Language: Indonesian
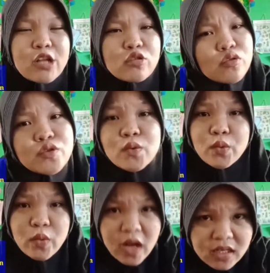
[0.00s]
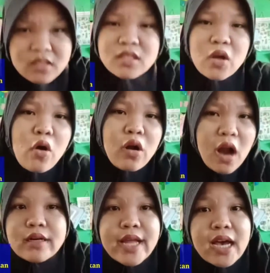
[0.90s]
atau suruhan
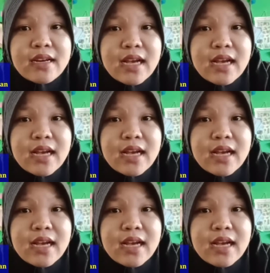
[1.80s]
seseorang dan